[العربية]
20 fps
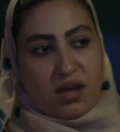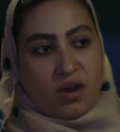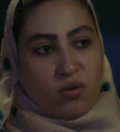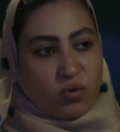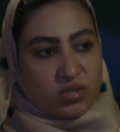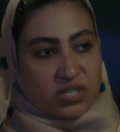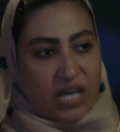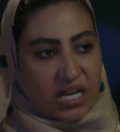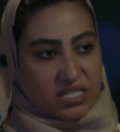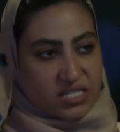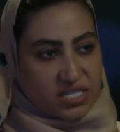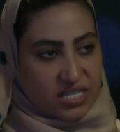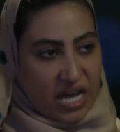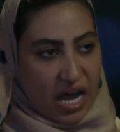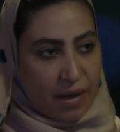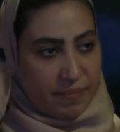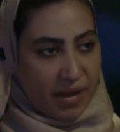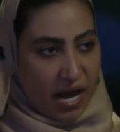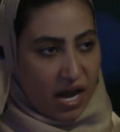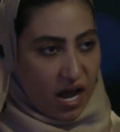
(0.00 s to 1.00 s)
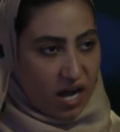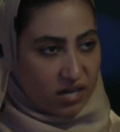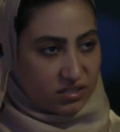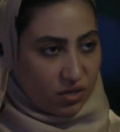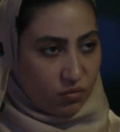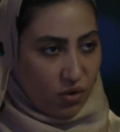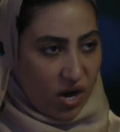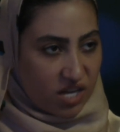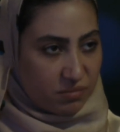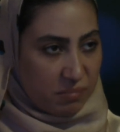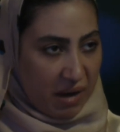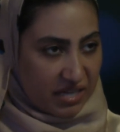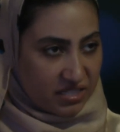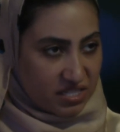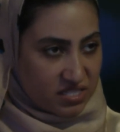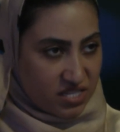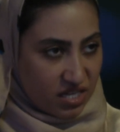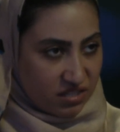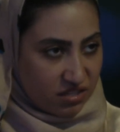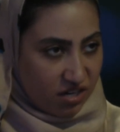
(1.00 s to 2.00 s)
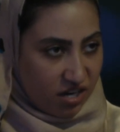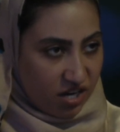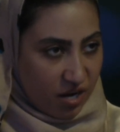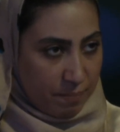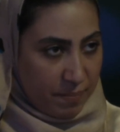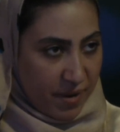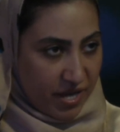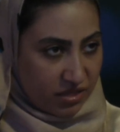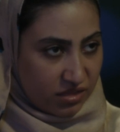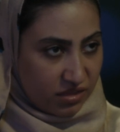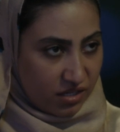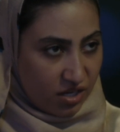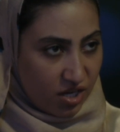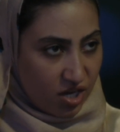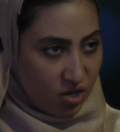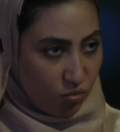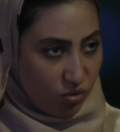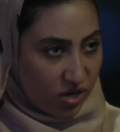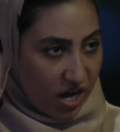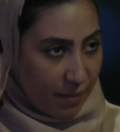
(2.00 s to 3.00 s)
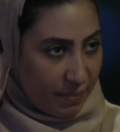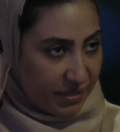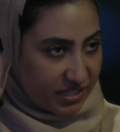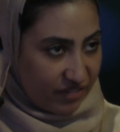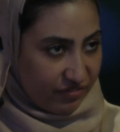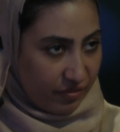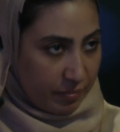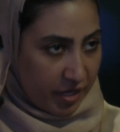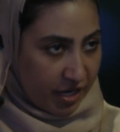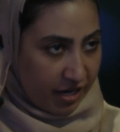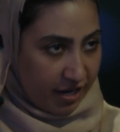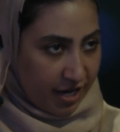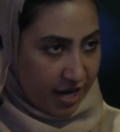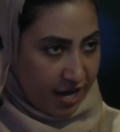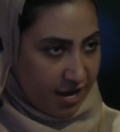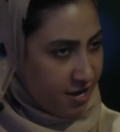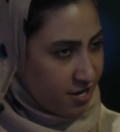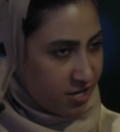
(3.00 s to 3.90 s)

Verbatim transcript: وانت عايز تسحبني على اكتر واحد معادي الست اللي ربتني واللحم اكتفي من خيرها